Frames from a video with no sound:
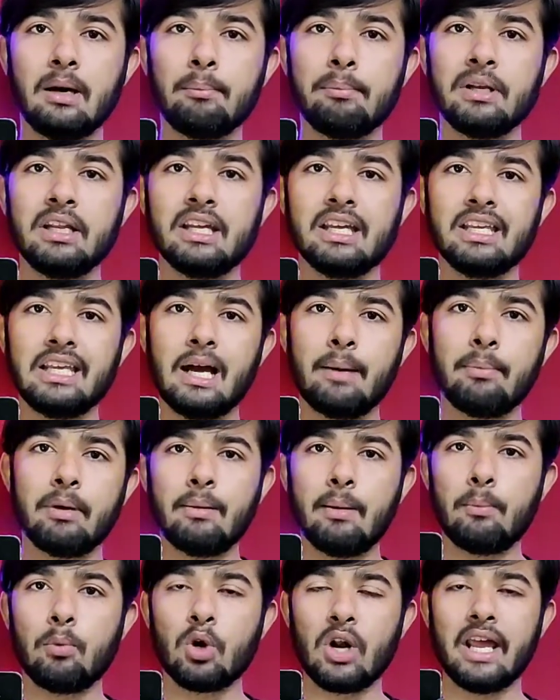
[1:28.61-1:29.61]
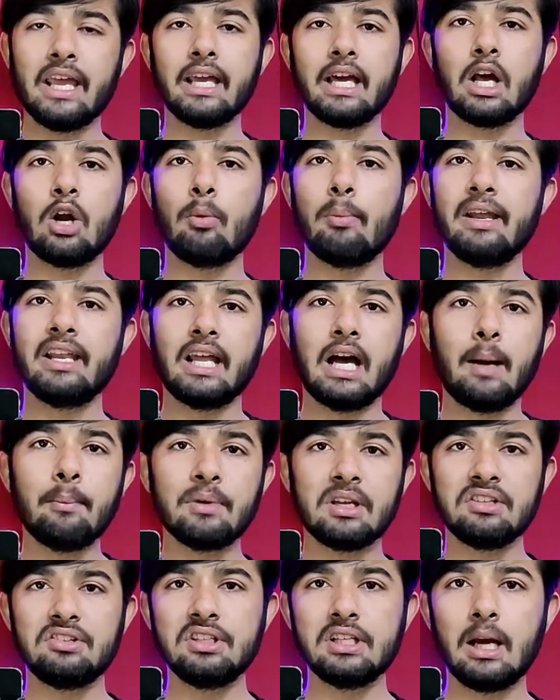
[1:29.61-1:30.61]
कंपनी के यहाँ पर बुराई कर रहा हूँ मैं नाम
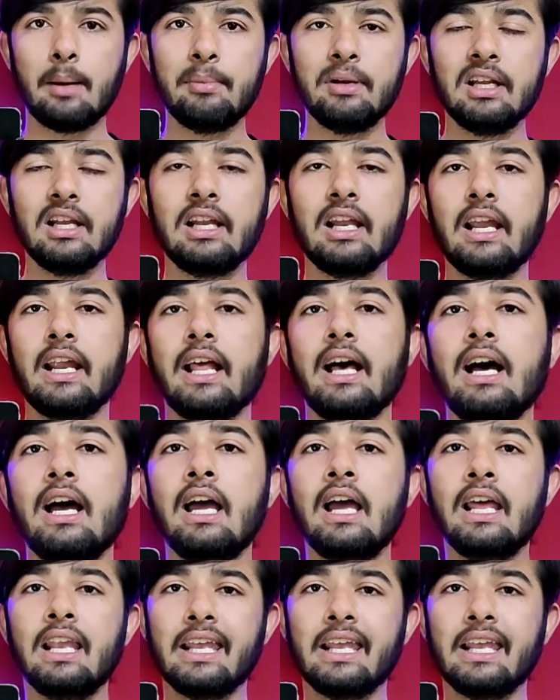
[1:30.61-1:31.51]
किसी का भी नहीं ले रहा